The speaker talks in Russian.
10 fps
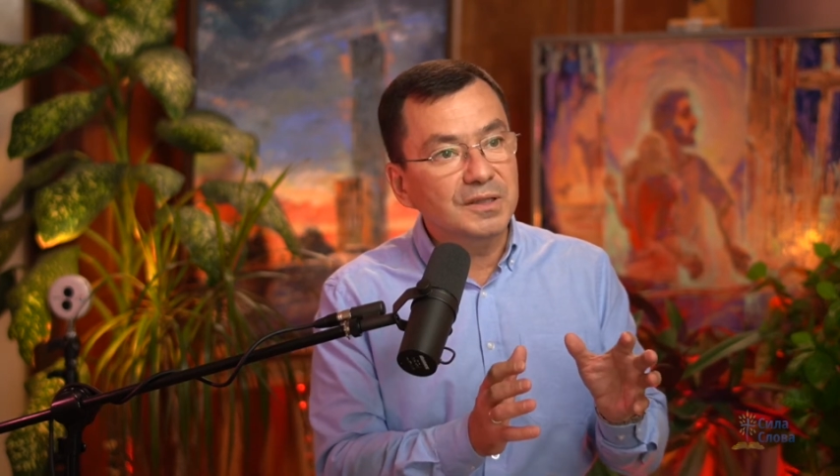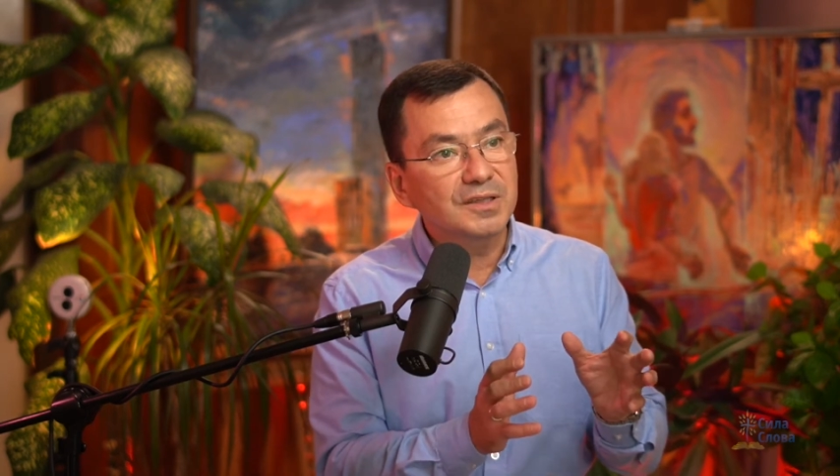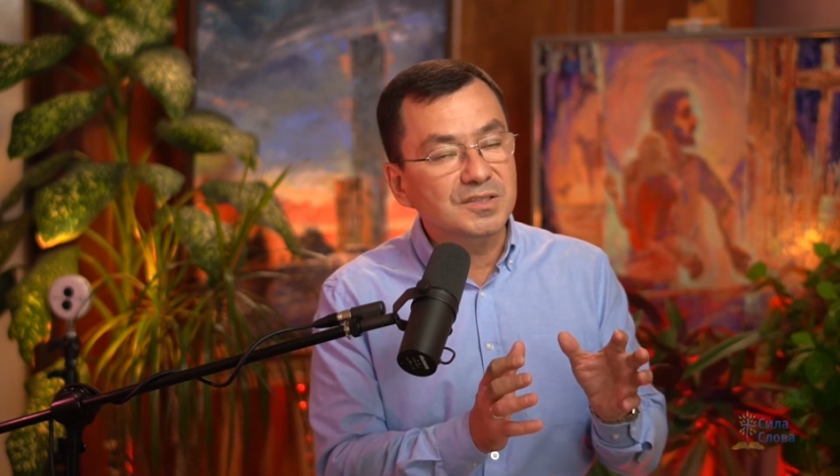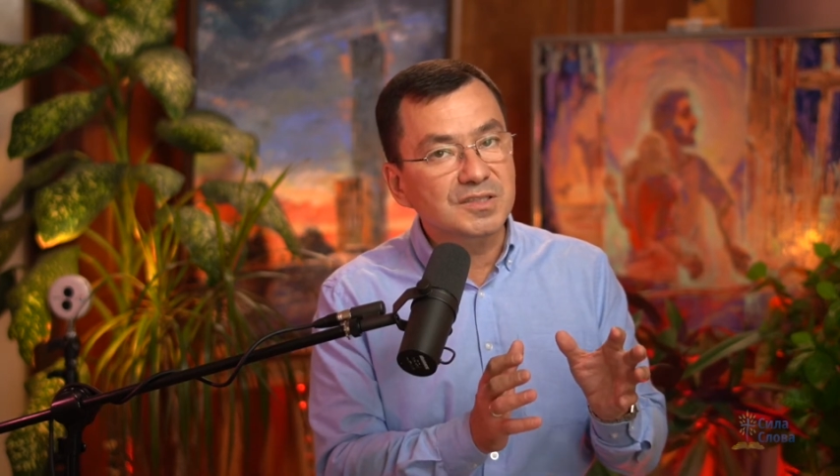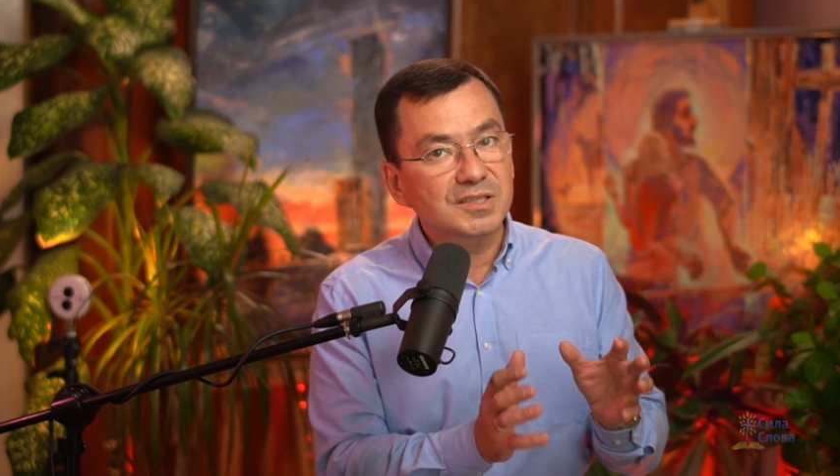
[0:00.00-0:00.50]

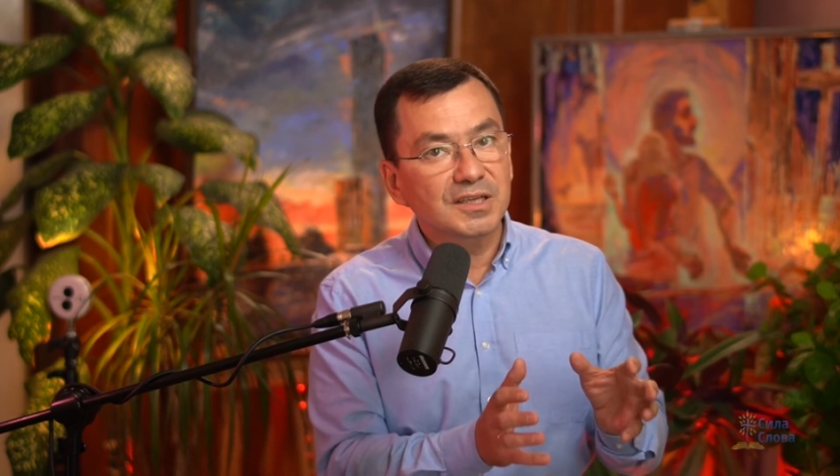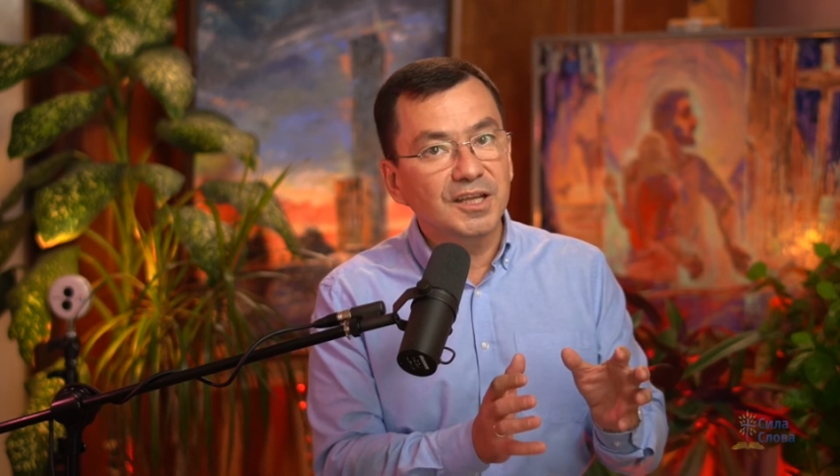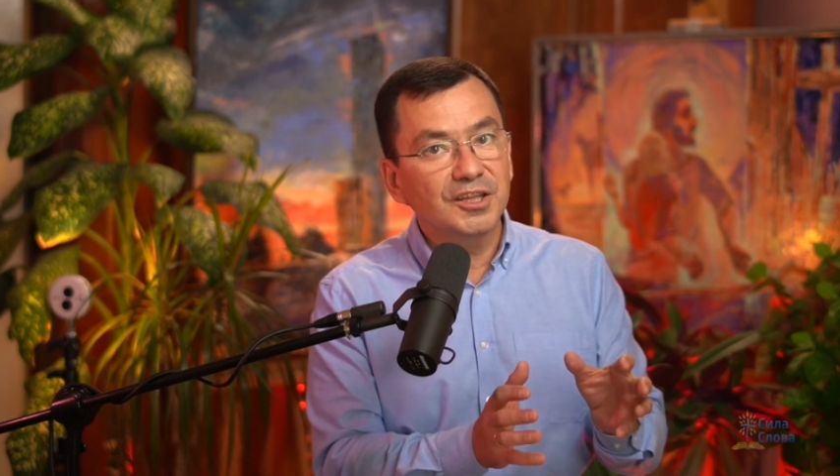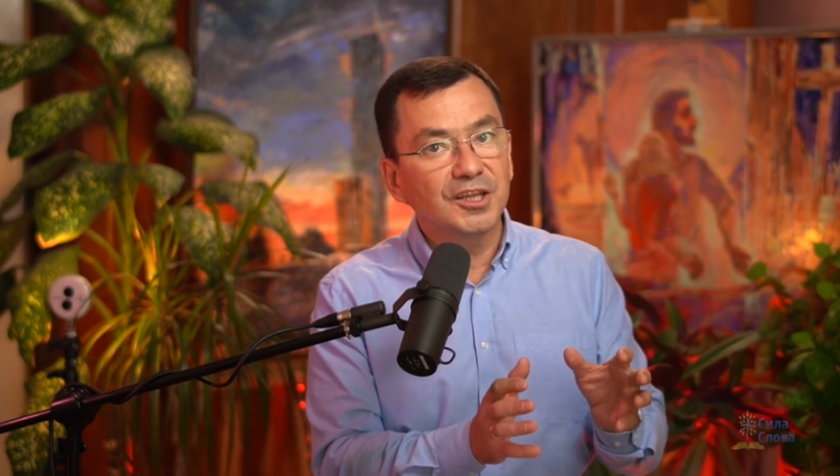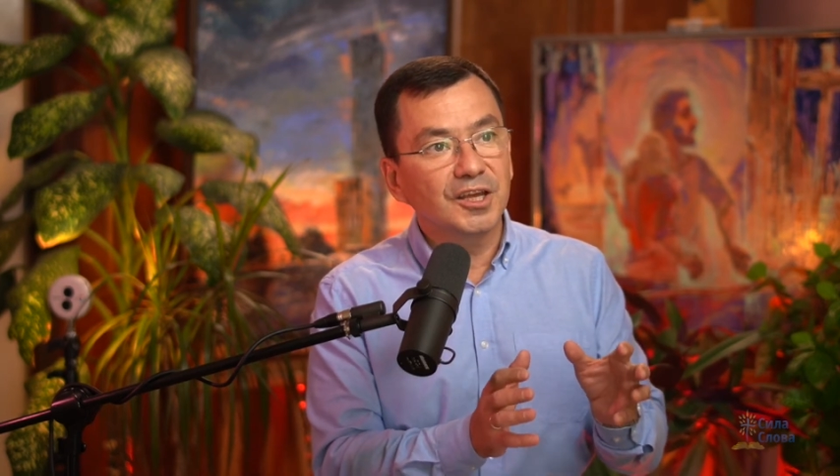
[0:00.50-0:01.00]

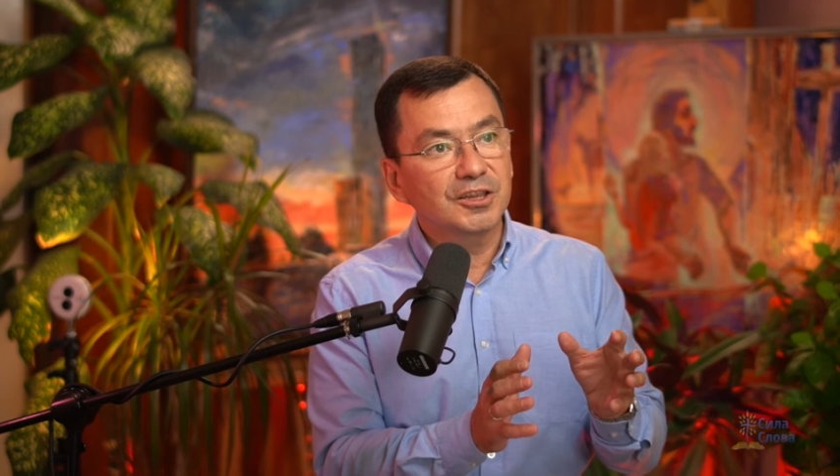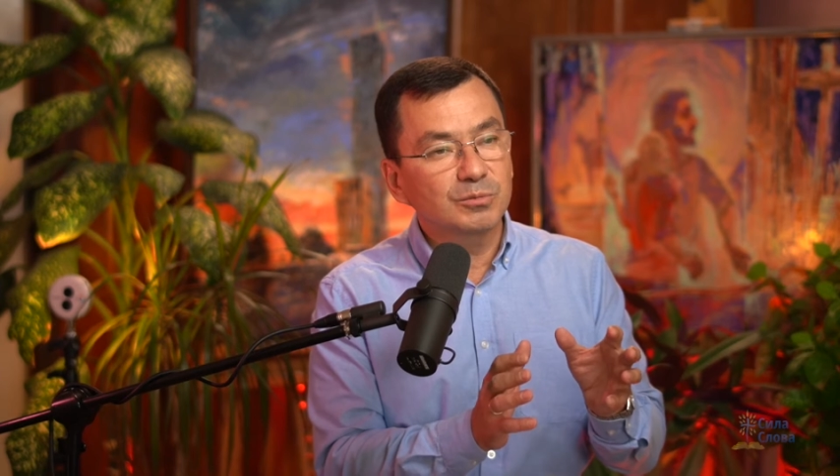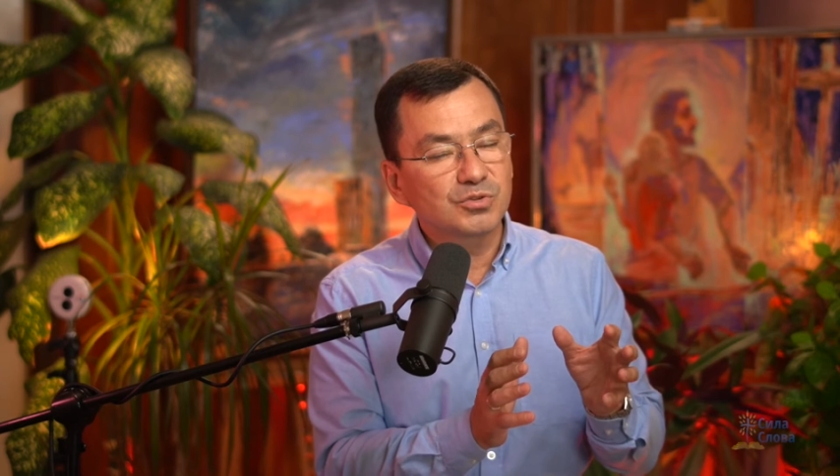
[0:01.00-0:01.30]
исцелении этому